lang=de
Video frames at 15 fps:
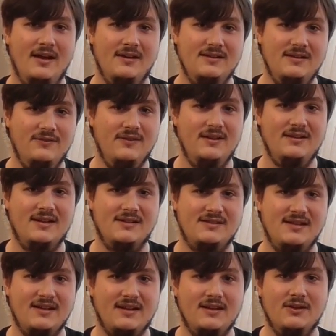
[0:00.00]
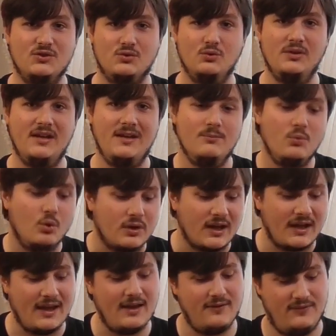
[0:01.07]
die wir in der Serie so lieben oder
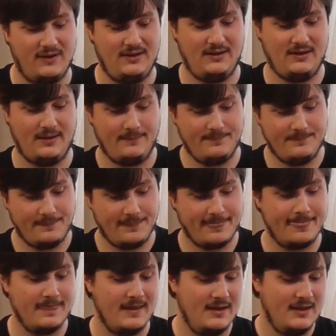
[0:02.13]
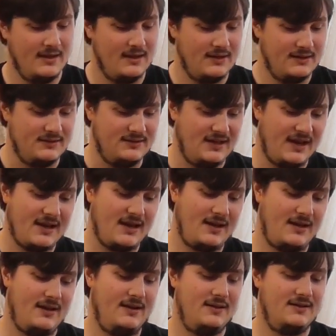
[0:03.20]
eher weniger. Der,
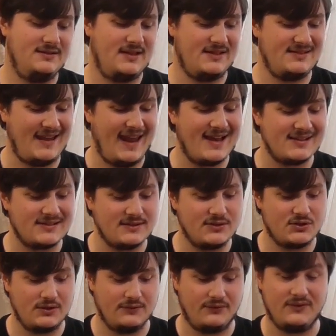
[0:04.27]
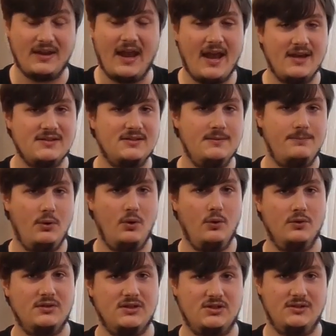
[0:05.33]
das erste Schiff, der erste
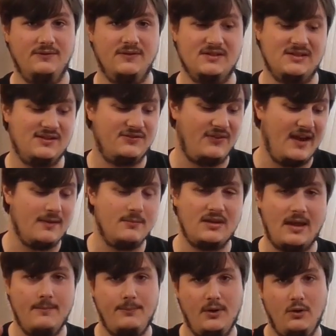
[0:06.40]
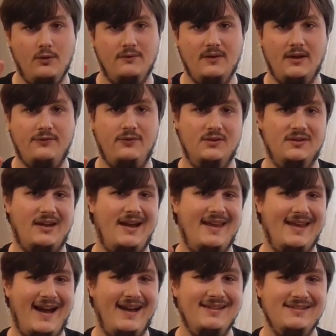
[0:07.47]
Pilot des Schiffes. Es fängt mit einem Pilotenwert von
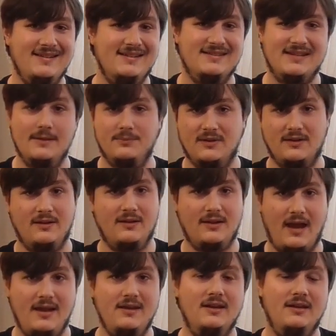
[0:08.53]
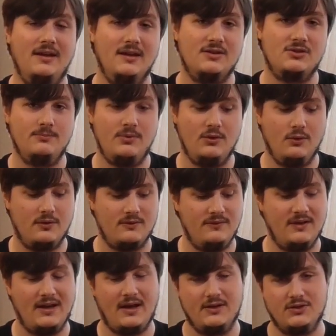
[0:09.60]
3 an. Es gibt keine generischen Piloten, wie
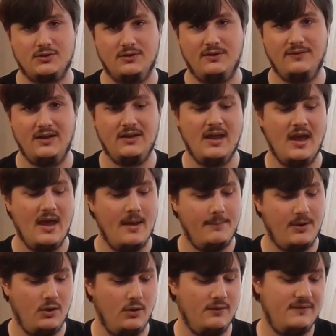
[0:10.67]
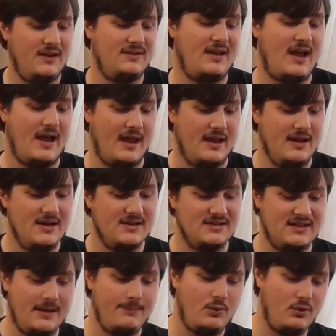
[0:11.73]
gerade schon erwähnt. Pilotenwert 3,
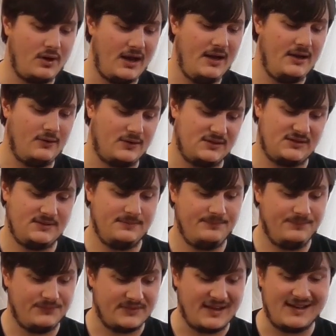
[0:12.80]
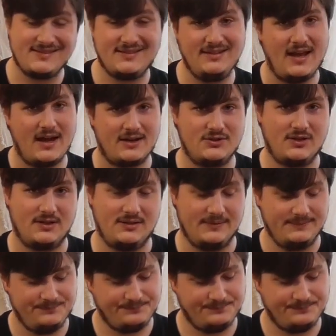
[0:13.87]
Sepp Aurelius, das Jagdshuttle.